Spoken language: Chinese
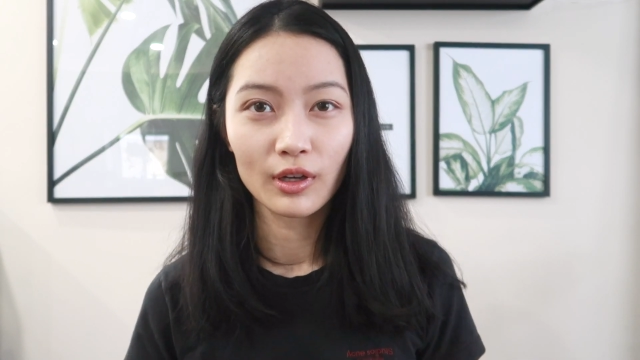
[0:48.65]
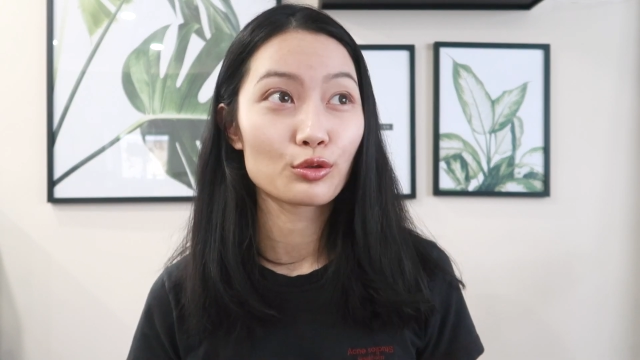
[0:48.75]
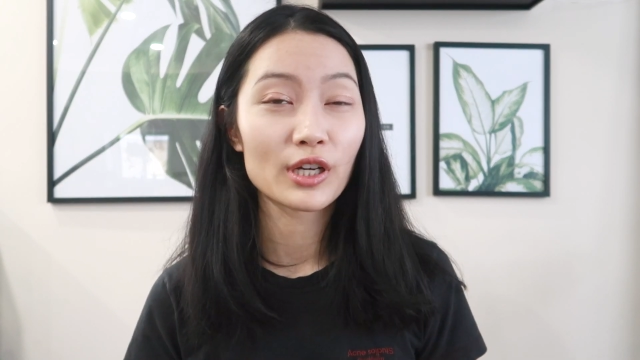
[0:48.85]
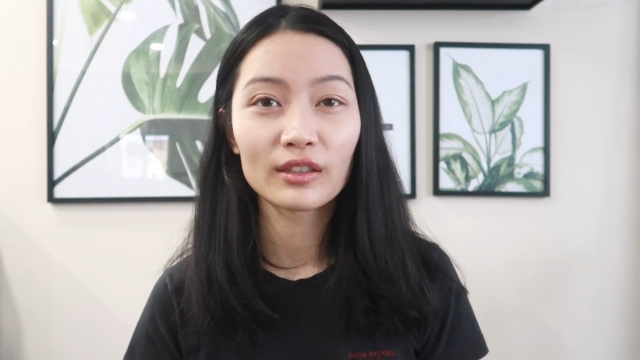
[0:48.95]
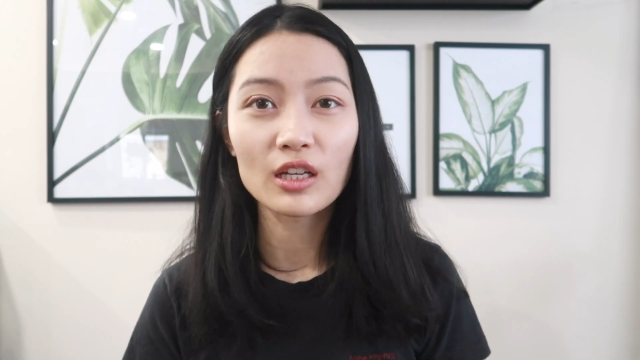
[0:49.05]

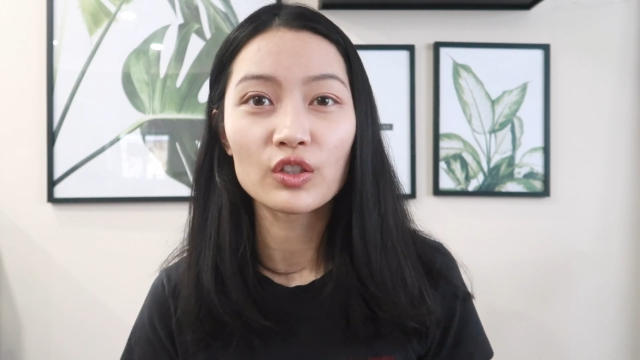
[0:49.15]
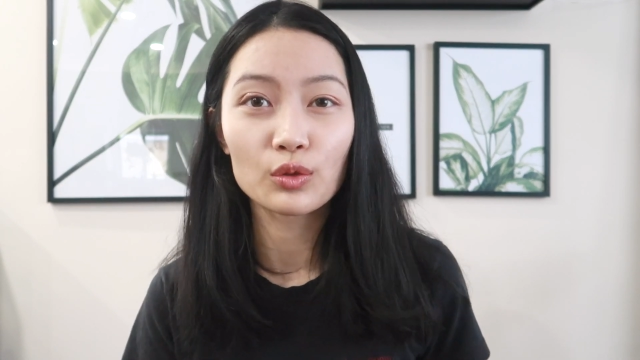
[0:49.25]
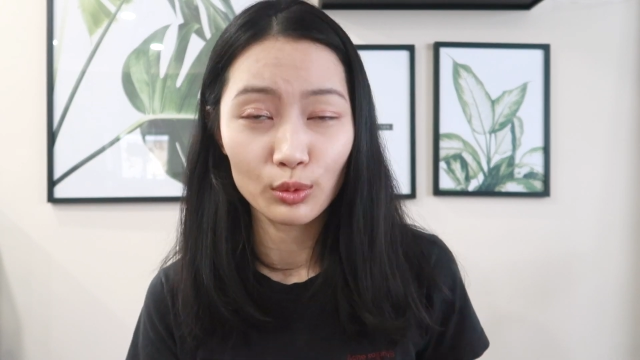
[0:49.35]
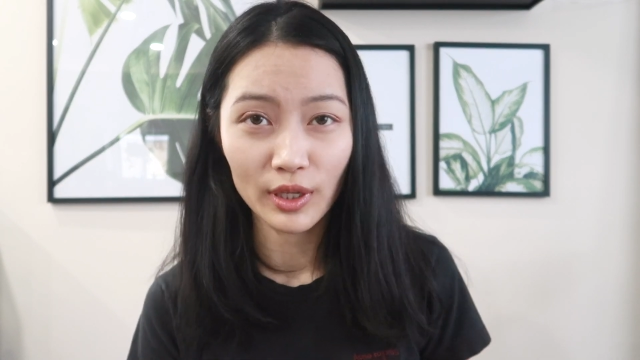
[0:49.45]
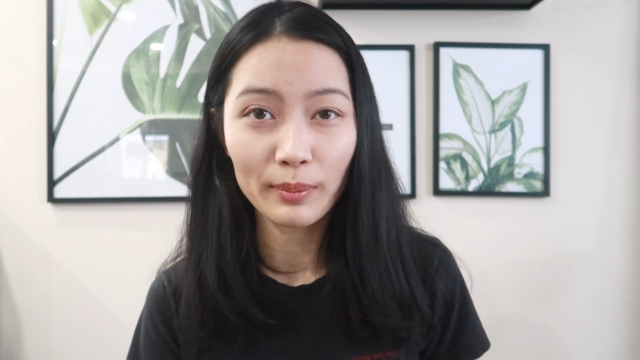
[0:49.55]
虽然当时
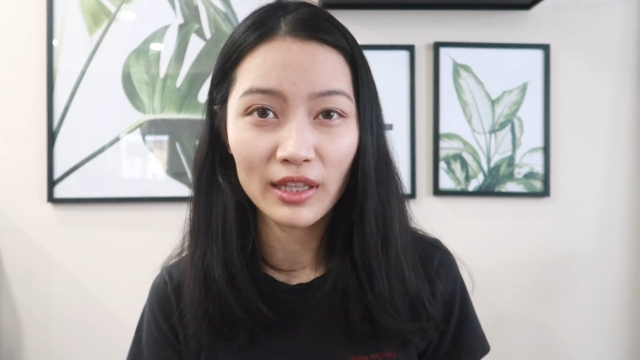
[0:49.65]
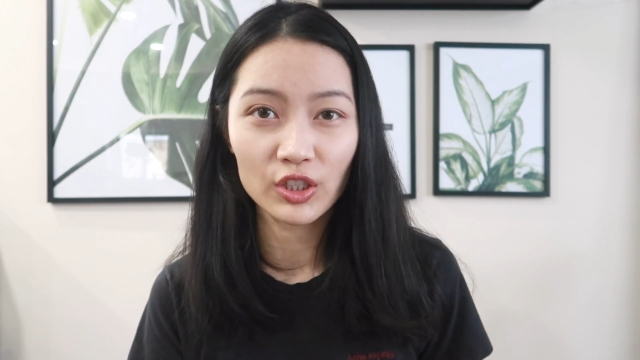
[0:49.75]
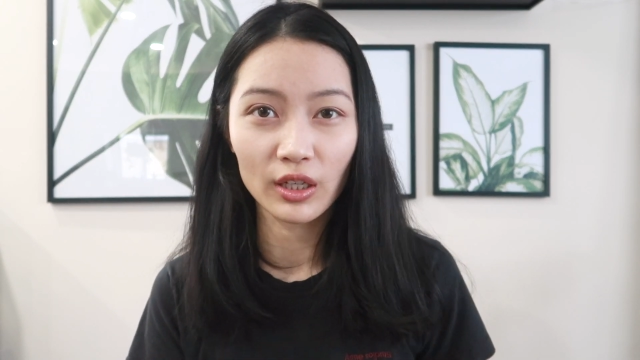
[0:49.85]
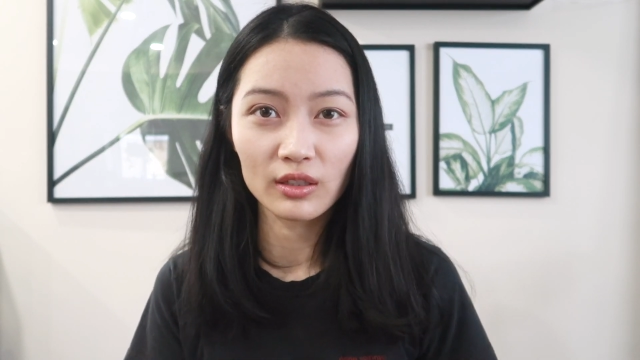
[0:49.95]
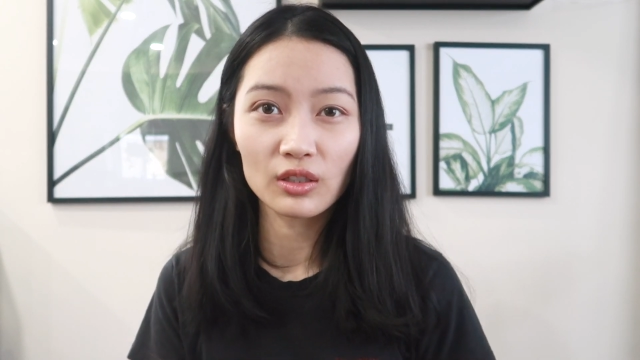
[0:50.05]
语言班的
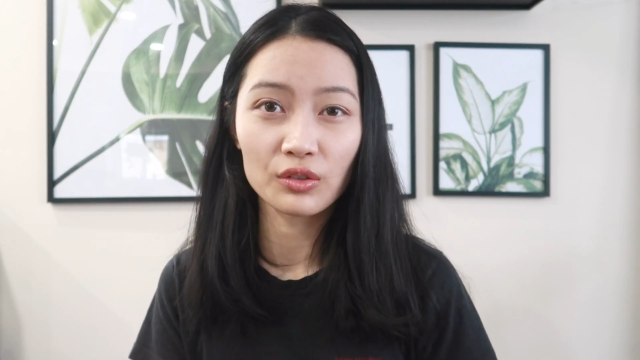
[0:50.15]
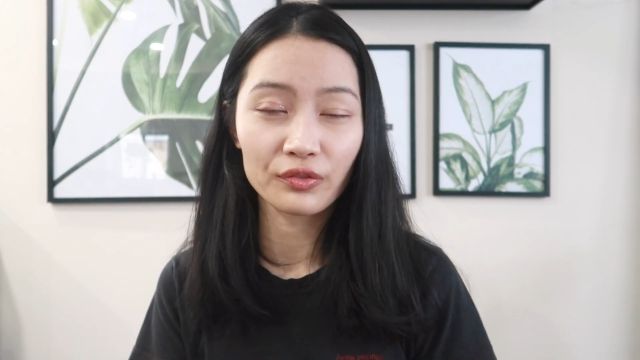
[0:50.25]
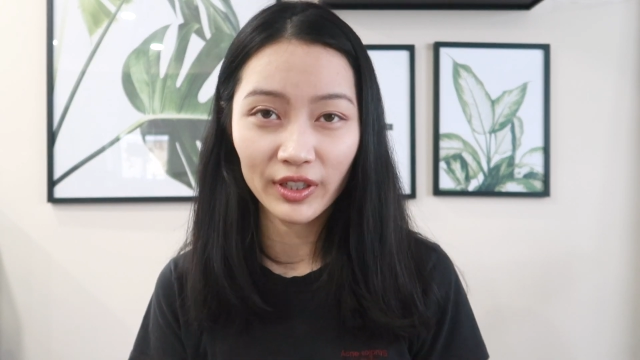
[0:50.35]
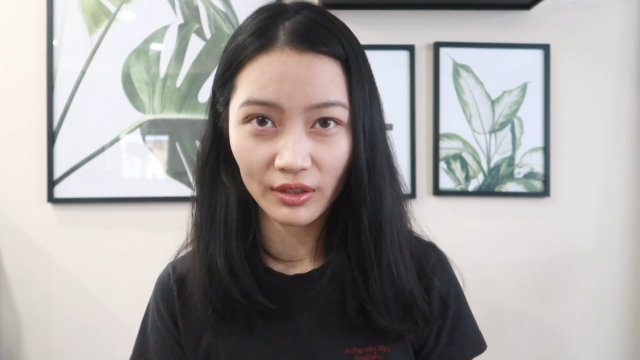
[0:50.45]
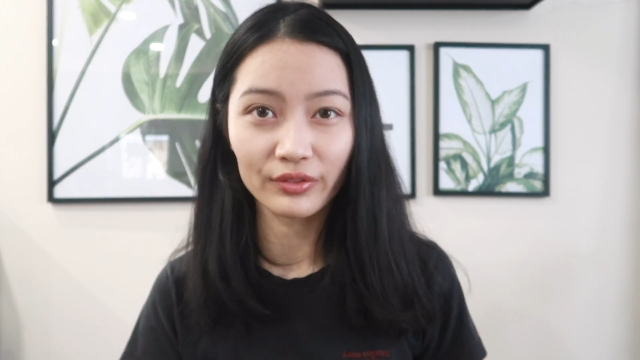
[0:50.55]
成绩是
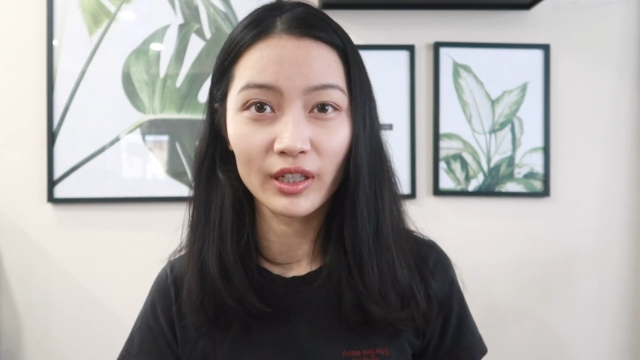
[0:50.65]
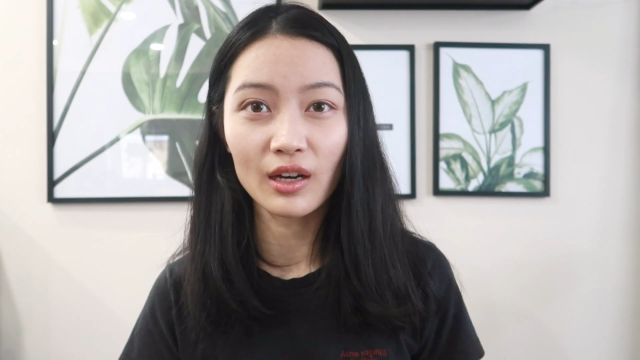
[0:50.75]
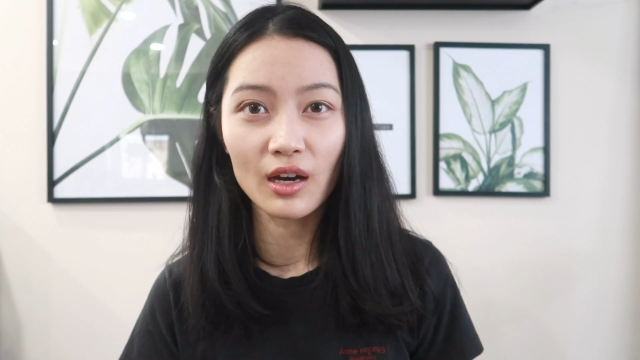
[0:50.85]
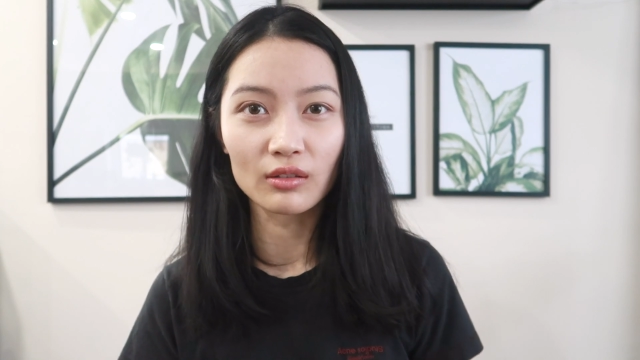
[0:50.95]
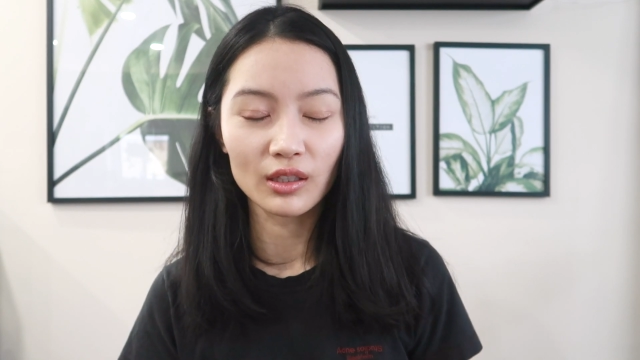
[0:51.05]
非常非常
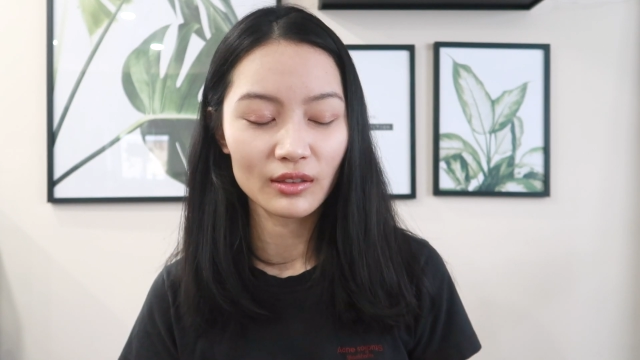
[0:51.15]
好的，